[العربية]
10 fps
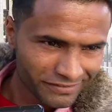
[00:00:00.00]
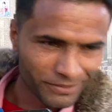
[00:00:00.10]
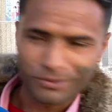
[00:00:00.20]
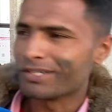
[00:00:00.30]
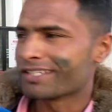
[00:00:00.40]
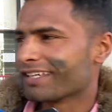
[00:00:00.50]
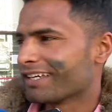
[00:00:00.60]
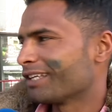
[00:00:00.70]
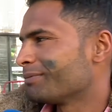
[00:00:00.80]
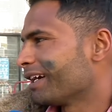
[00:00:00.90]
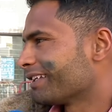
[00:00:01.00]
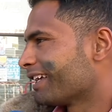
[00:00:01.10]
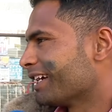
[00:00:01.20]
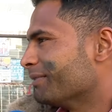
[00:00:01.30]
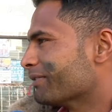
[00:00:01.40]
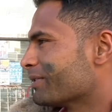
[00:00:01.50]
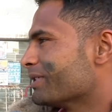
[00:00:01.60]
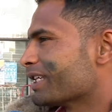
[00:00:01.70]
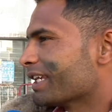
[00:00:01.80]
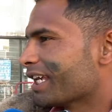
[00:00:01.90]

في كل شيء الباء تابع في كل شيء